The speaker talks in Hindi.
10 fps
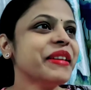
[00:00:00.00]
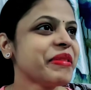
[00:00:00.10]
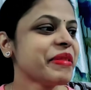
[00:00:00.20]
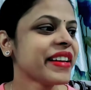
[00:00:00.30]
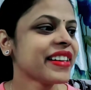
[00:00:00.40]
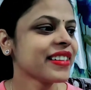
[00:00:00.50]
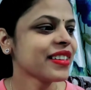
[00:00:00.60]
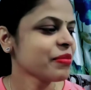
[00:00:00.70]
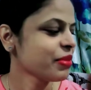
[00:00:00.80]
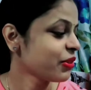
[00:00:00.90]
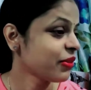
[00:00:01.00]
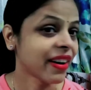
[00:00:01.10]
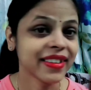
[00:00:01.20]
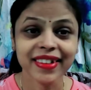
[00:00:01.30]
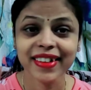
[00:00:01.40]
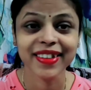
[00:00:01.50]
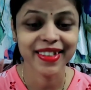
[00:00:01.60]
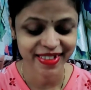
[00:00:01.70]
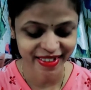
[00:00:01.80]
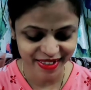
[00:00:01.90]
तो मैंने कहा भगवान
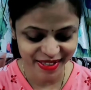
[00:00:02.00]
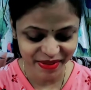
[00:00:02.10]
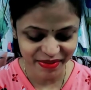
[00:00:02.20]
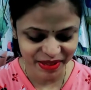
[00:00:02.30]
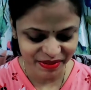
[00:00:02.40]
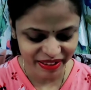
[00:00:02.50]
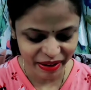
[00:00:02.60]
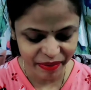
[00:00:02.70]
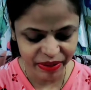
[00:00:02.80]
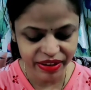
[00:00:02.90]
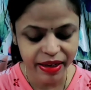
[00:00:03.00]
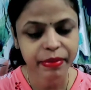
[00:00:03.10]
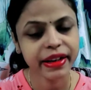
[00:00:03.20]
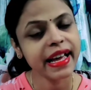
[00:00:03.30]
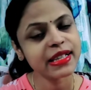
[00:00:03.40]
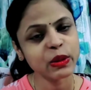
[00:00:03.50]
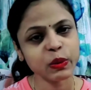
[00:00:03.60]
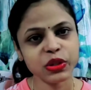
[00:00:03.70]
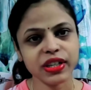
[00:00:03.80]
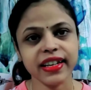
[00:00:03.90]
इतने जल्दी समझ भी गया मैंने नहीं बेटा ऐसा
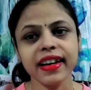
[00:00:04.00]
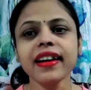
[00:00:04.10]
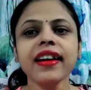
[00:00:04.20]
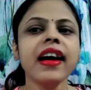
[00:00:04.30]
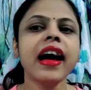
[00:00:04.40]
कुछ नहीं है